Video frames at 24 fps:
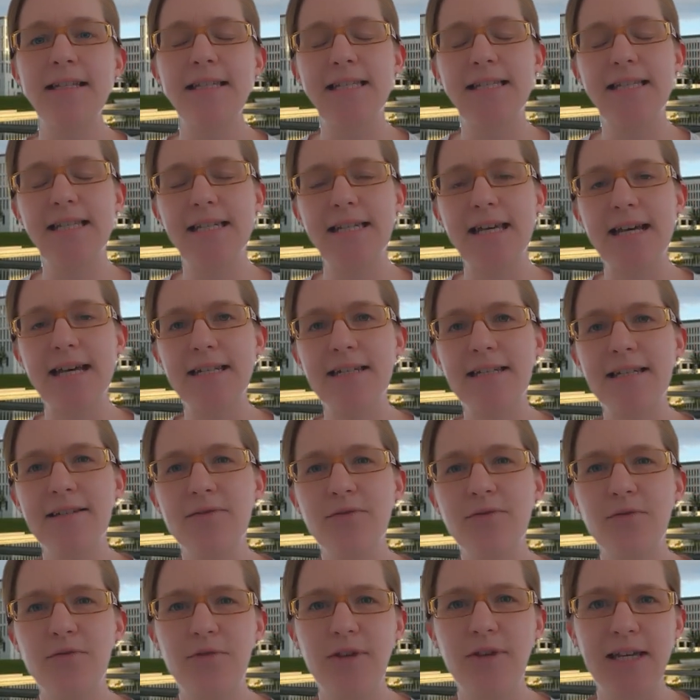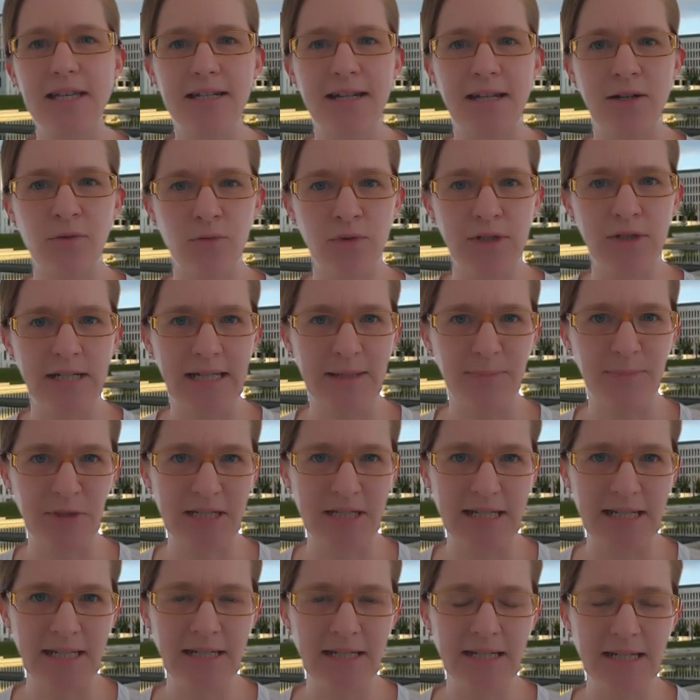Diese Daten werden an
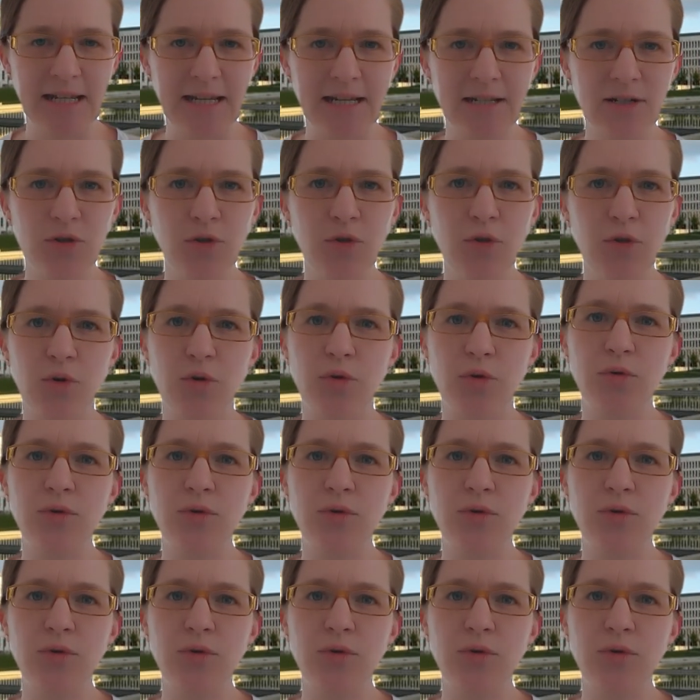unternehmensinterne